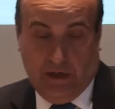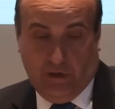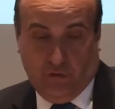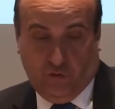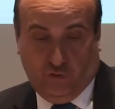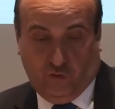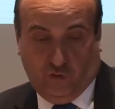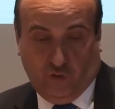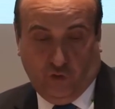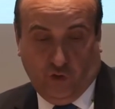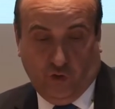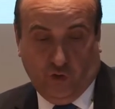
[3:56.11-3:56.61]

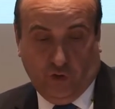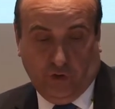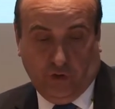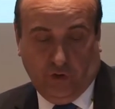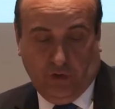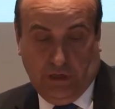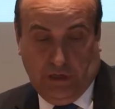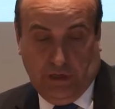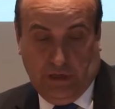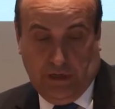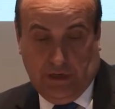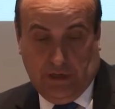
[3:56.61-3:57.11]

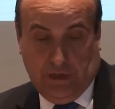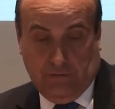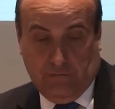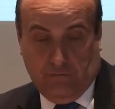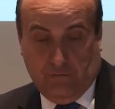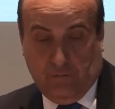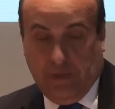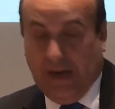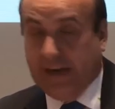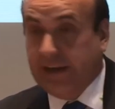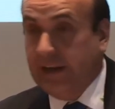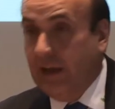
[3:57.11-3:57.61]
son
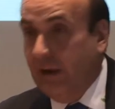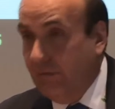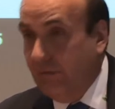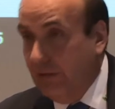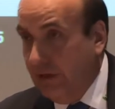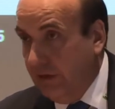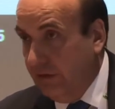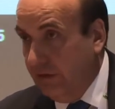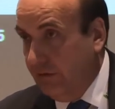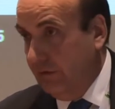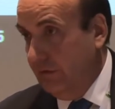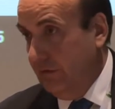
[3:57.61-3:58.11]

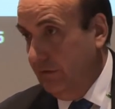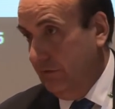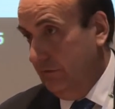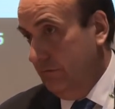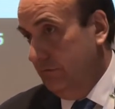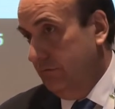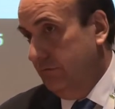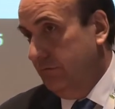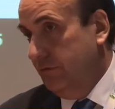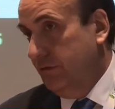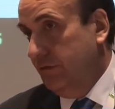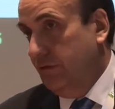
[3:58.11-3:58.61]
variables,
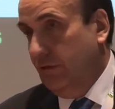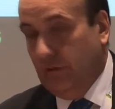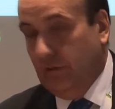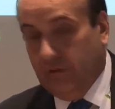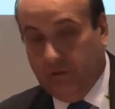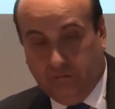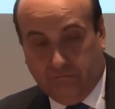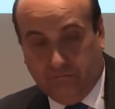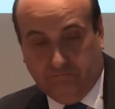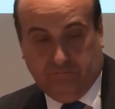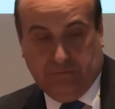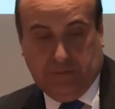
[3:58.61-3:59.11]

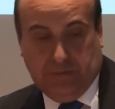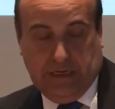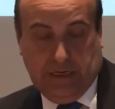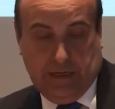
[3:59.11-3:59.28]
son